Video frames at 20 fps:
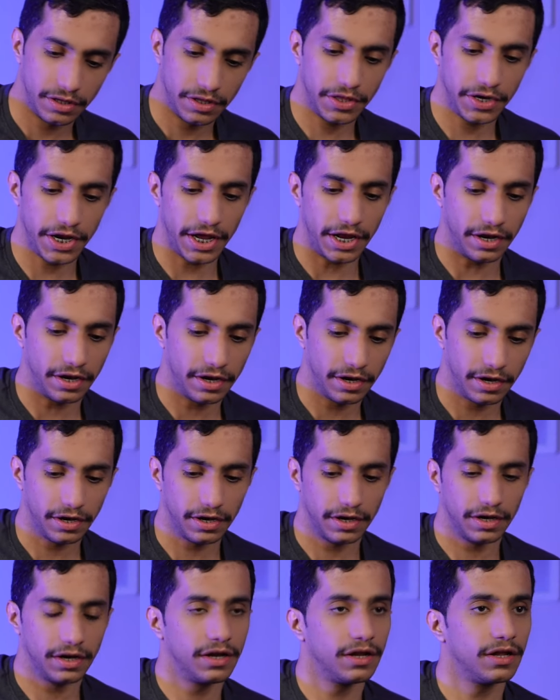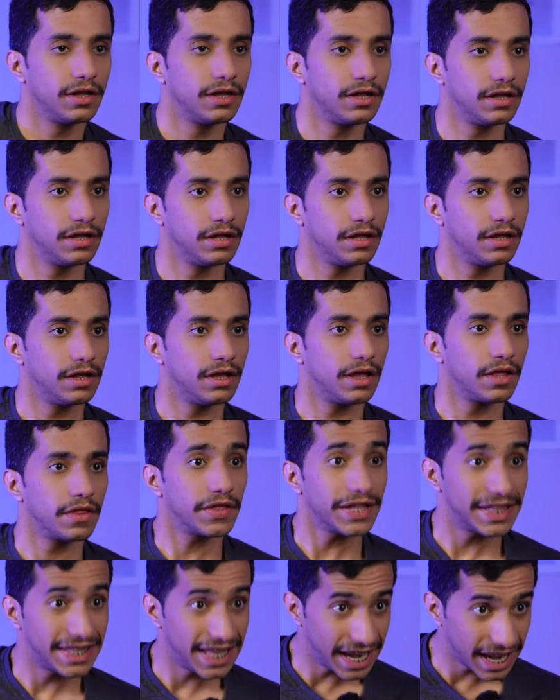اثنين
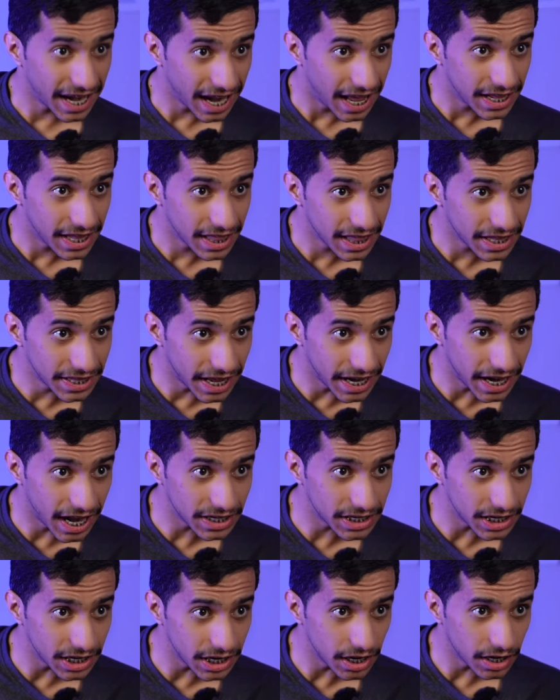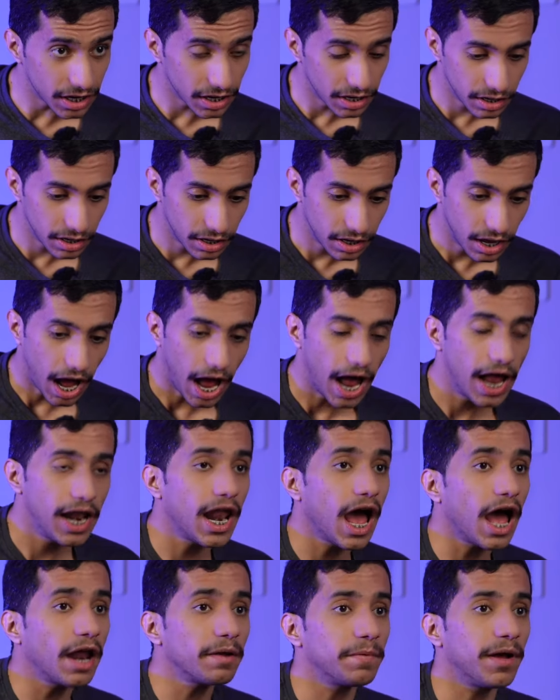ضد ضد النصر
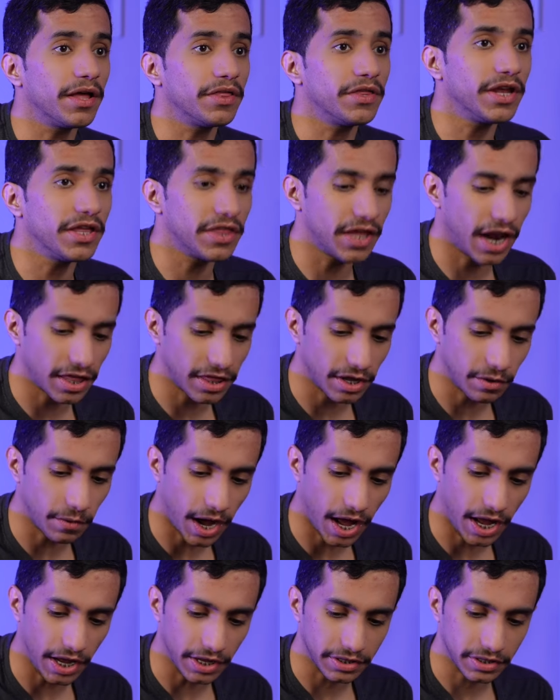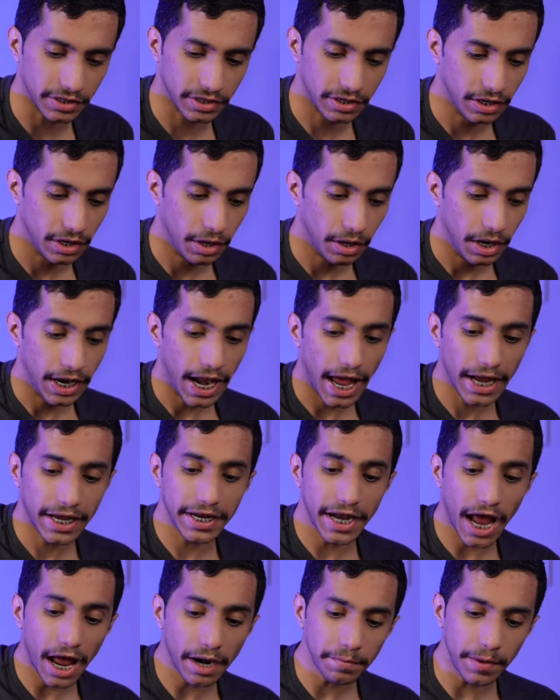الأربعة اثنين ثلاثة واحد
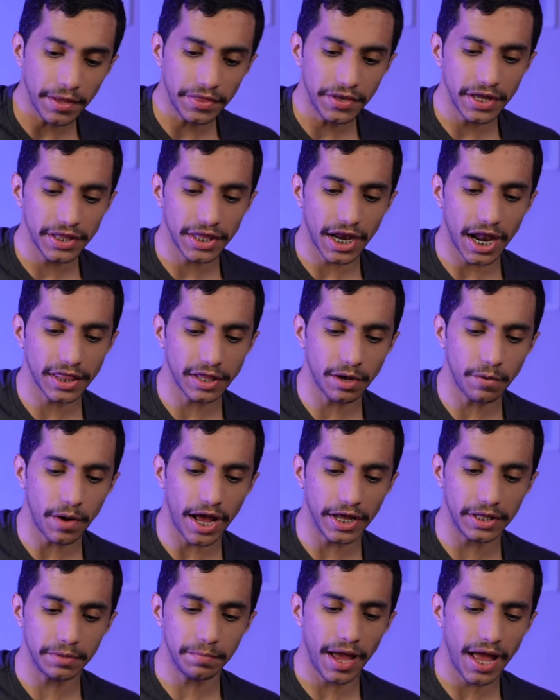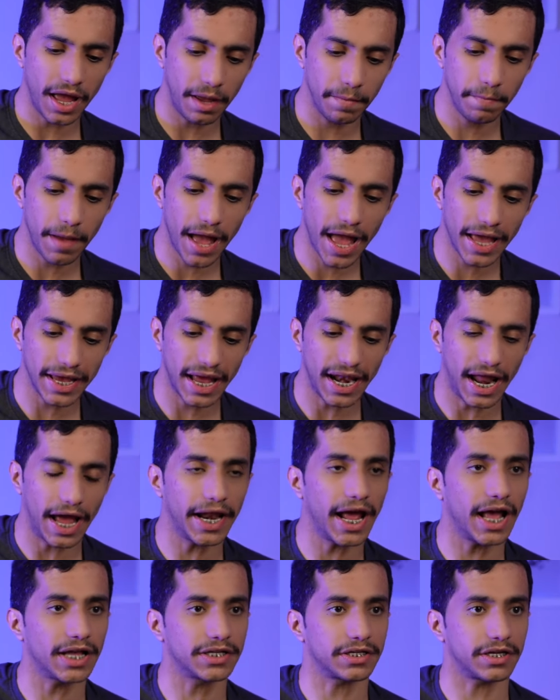لكن أربعة اثنين ثلاثة واحد ما ما هي
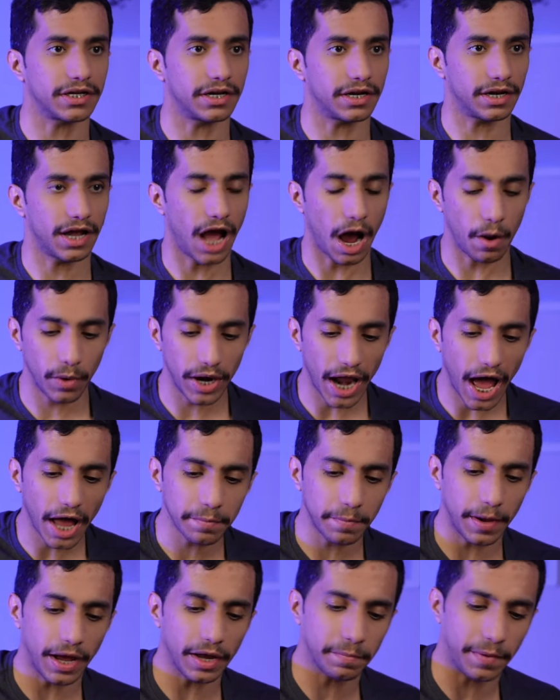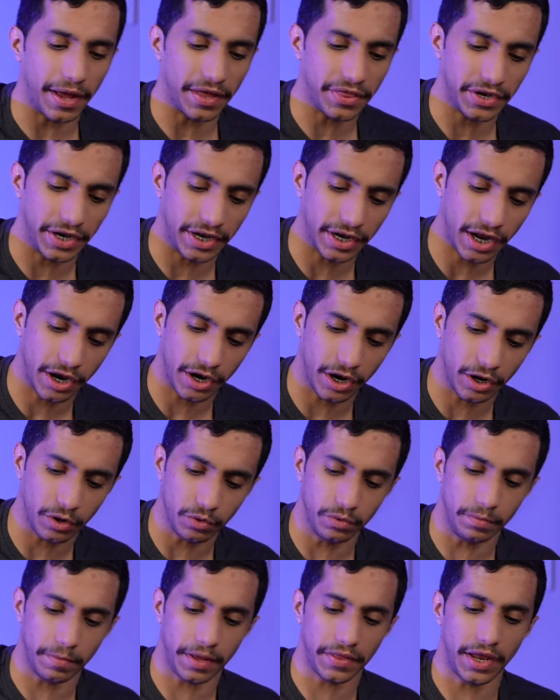العناصر أو الأربعة أربعة اثنين خلنا
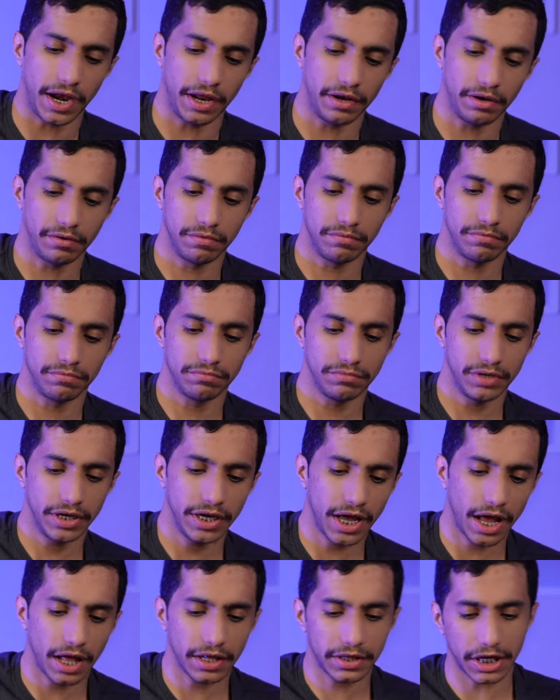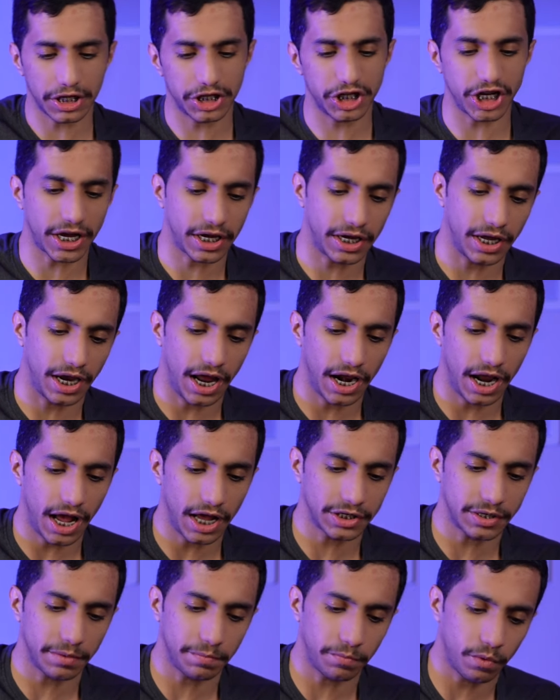نقول مثلا هي تتشكل على
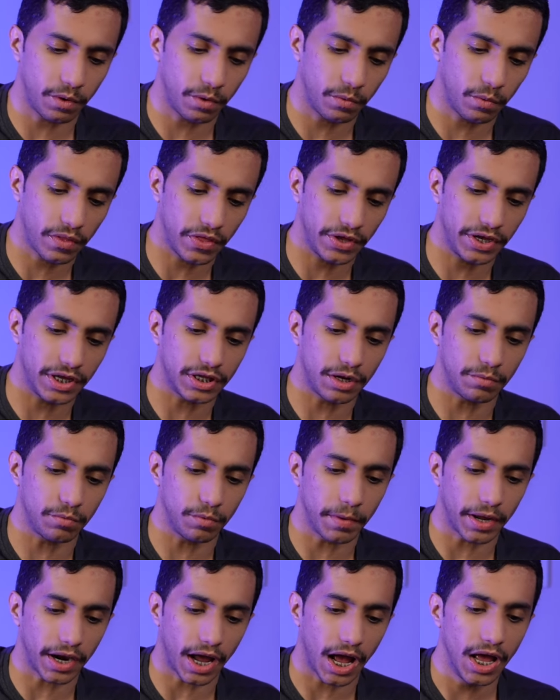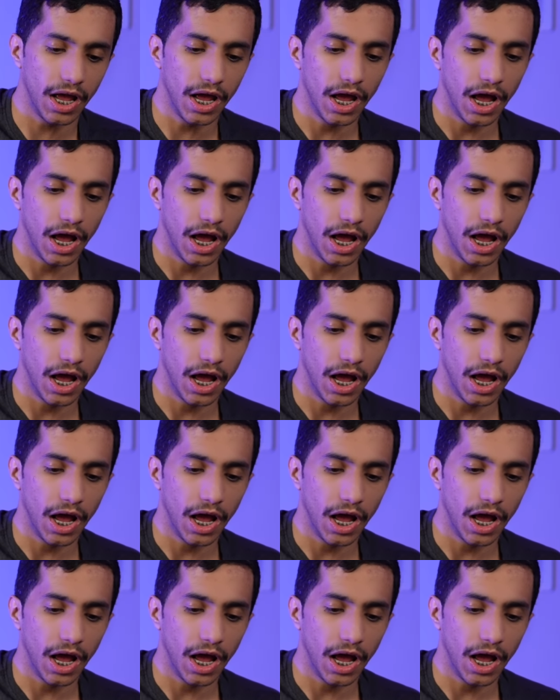حسب وضعية المباراة